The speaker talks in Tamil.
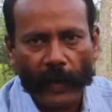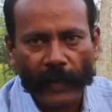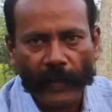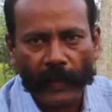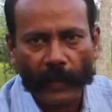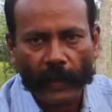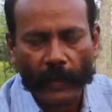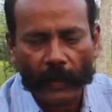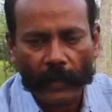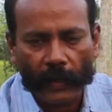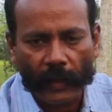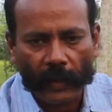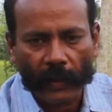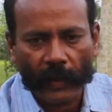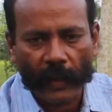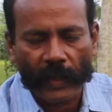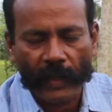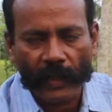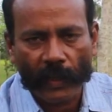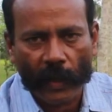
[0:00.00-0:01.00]
லைன் இருக்குது
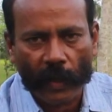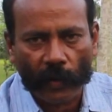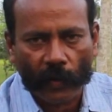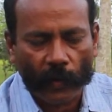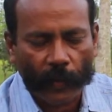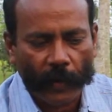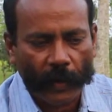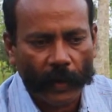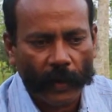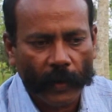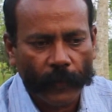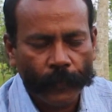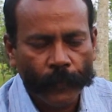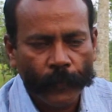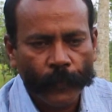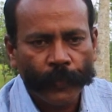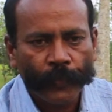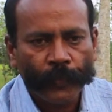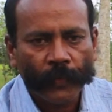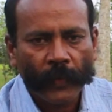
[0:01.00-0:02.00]
எனக்கு இடைஞ்சலாக இருக்கும் அப்படின்னா
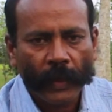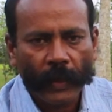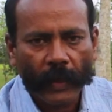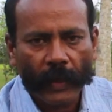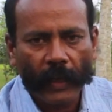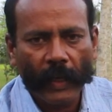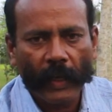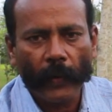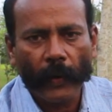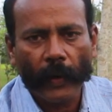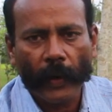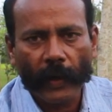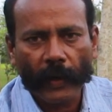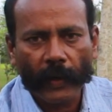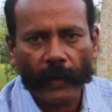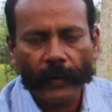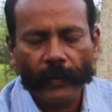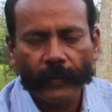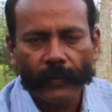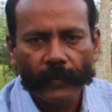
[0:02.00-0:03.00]
கிழுவை
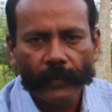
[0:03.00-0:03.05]
நடுங்க